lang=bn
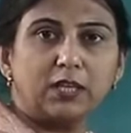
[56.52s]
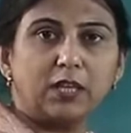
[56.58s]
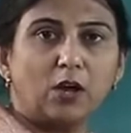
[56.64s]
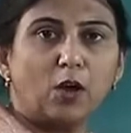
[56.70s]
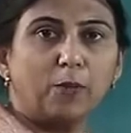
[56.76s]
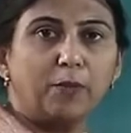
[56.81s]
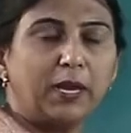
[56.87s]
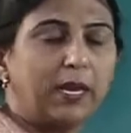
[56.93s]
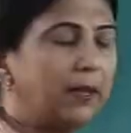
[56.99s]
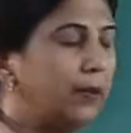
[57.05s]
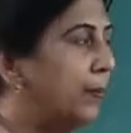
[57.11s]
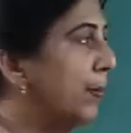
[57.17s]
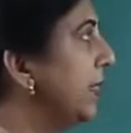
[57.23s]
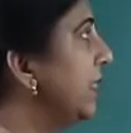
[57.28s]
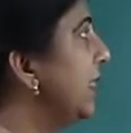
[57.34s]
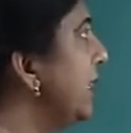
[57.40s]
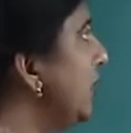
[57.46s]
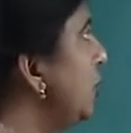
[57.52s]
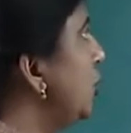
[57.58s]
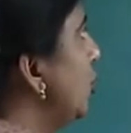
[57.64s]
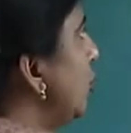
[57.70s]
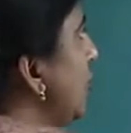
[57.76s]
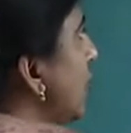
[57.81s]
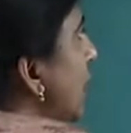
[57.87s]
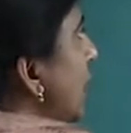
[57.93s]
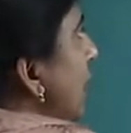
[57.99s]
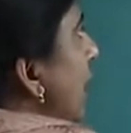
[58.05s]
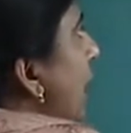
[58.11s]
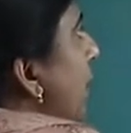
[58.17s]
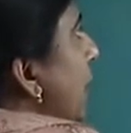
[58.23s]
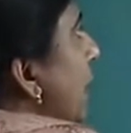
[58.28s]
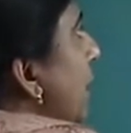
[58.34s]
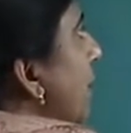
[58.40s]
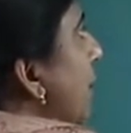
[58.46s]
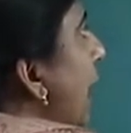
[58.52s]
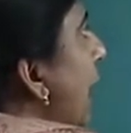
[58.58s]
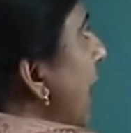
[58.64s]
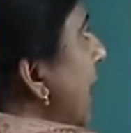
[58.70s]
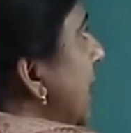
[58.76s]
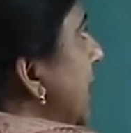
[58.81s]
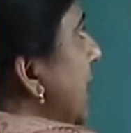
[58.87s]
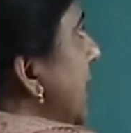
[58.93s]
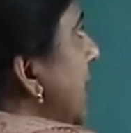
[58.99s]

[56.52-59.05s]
দিতে হবে তিনজনকে তাহলে ভাগ